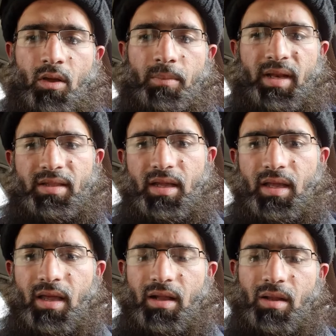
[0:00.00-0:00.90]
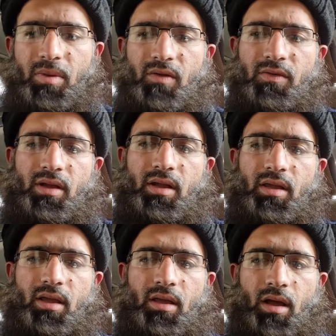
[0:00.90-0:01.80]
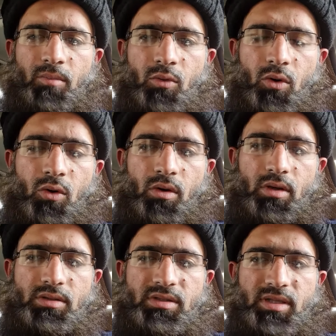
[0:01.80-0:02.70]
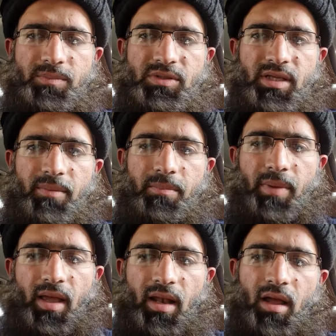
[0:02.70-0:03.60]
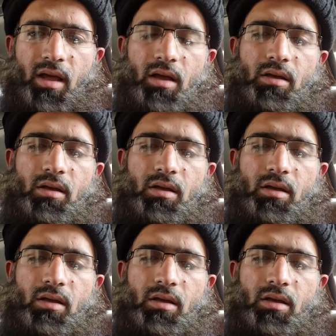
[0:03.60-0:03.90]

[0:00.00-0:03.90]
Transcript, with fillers: मैंने देखा है अल्लाह माफ़ करे कि हम लोग सबसे पहला